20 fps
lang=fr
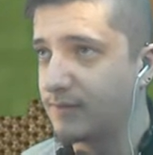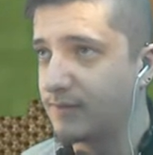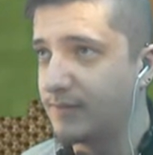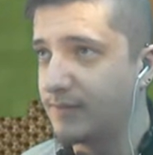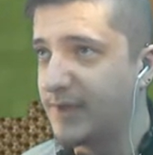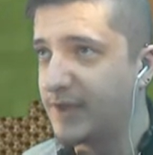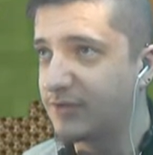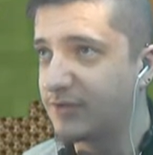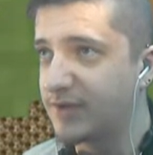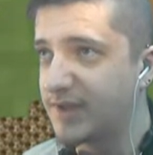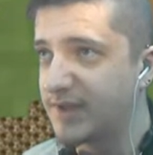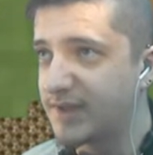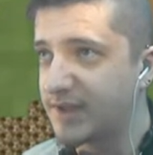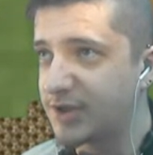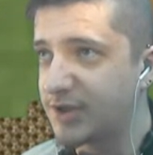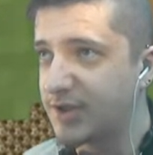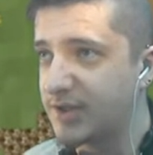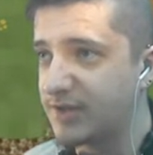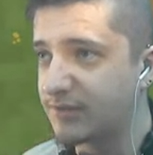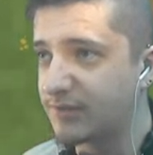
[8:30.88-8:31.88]
Mais il a que des
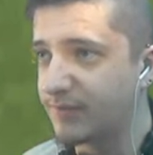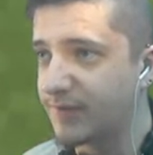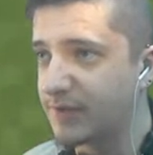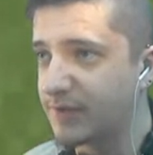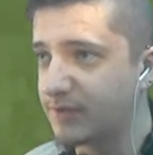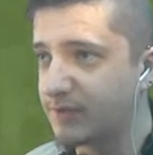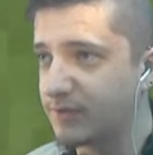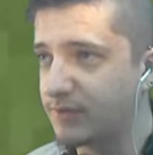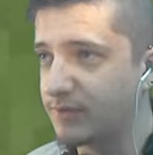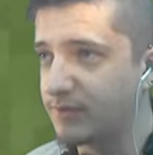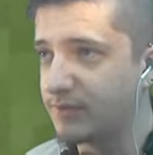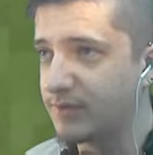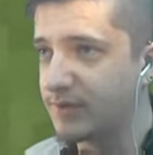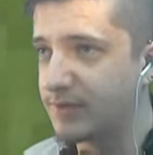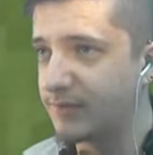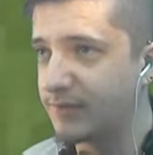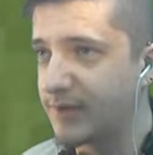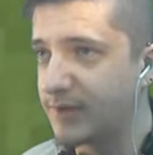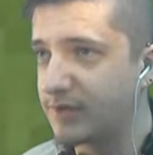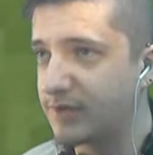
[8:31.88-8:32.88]
archers, ils ont fait que, ils
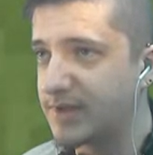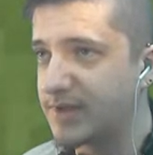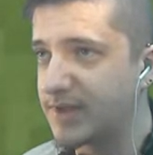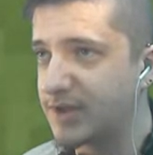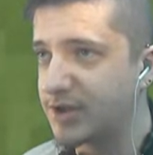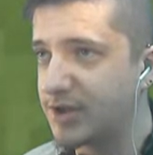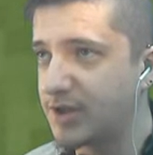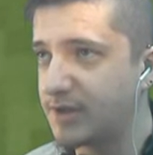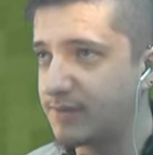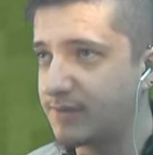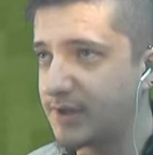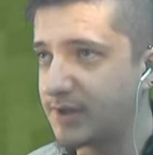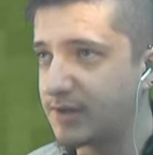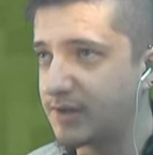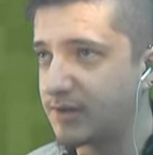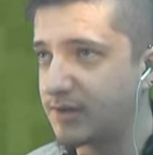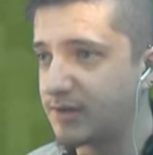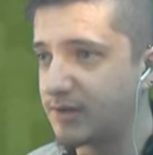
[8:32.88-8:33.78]
ont fait que des archers les mecs.